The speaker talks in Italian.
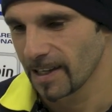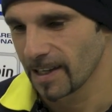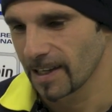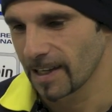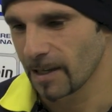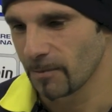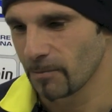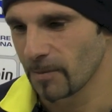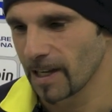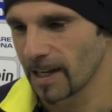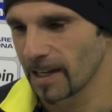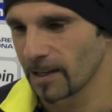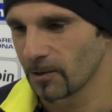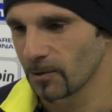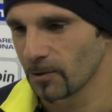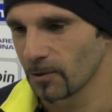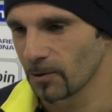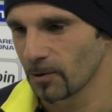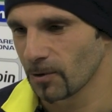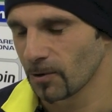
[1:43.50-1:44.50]
che mi,
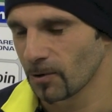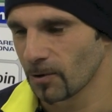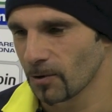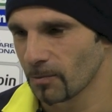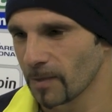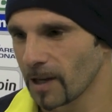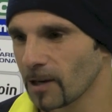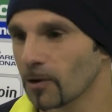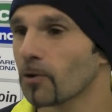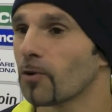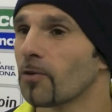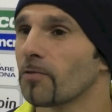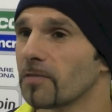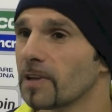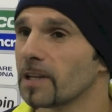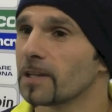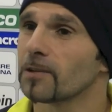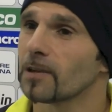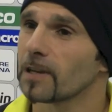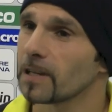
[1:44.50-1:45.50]
hanno, mi hanno
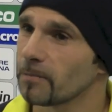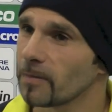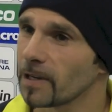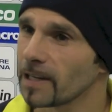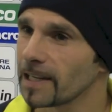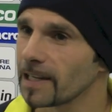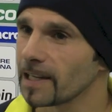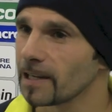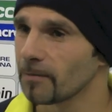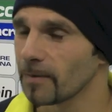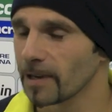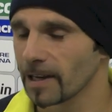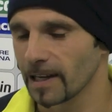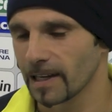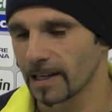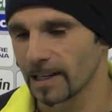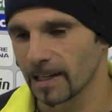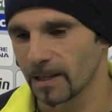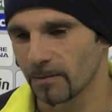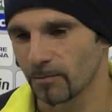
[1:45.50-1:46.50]
convinto a rimanere
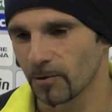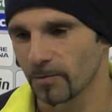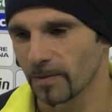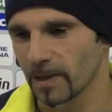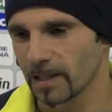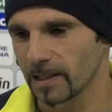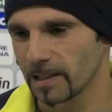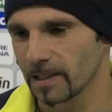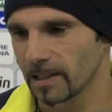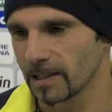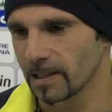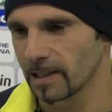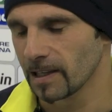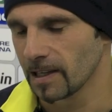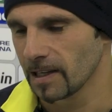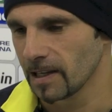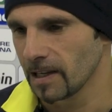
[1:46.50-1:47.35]
magari nei momenti